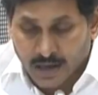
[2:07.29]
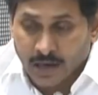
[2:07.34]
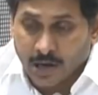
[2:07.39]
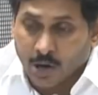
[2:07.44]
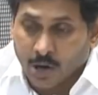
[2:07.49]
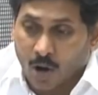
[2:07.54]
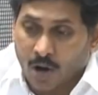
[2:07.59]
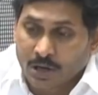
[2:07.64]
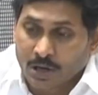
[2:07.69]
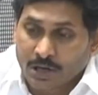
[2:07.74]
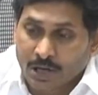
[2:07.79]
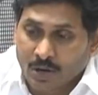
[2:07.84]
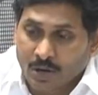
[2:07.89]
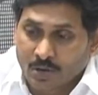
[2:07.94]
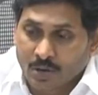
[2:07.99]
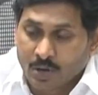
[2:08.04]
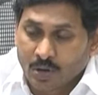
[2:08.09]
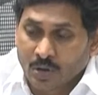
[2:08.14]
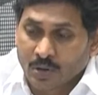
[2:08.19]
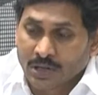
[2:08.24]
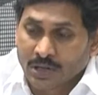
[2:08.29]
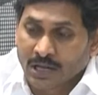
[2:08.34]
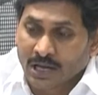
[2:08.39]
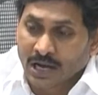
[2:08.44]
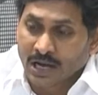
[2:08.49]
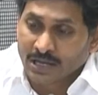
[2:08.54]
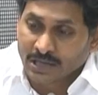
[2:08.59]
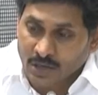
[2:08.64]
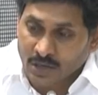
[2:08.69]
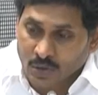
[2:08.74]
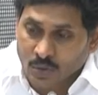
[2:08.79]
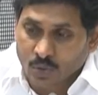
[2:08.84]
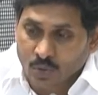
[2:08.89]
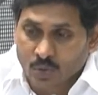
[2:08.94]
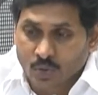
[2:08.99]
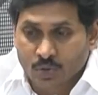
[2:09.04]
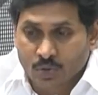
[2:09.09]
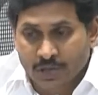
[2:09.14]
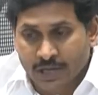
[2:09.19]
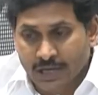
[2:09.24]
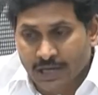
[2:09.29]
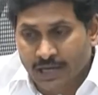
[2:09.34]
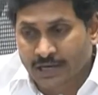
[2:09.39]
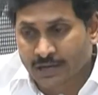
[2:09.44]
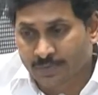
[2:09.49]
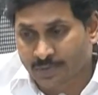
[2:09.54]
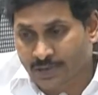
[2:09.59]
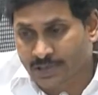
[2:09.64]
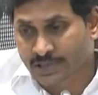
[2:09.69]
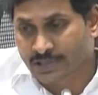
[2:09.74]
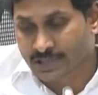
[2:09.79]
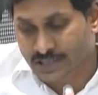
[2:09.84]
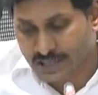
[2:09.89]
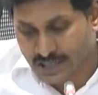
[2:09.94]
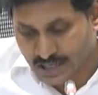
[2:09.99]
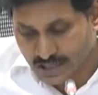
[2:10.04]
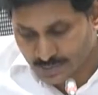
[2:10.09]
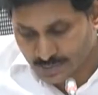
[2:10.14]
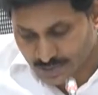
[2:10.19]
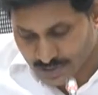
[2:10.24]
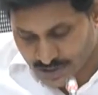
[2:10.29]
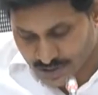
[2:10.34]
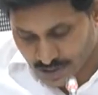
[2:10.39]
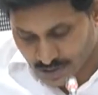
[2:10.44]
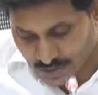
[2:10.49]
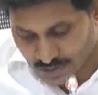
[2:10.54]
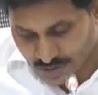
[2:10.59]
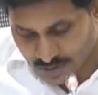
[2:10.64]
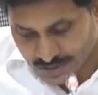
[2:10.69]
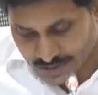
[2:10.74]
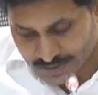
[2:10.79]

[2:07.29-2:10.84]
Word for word: లాక్డౌన్లో ఇంకా ఎక్కువ కుదేలైన పరిస్థితి కనిపిస్తూ ఉంది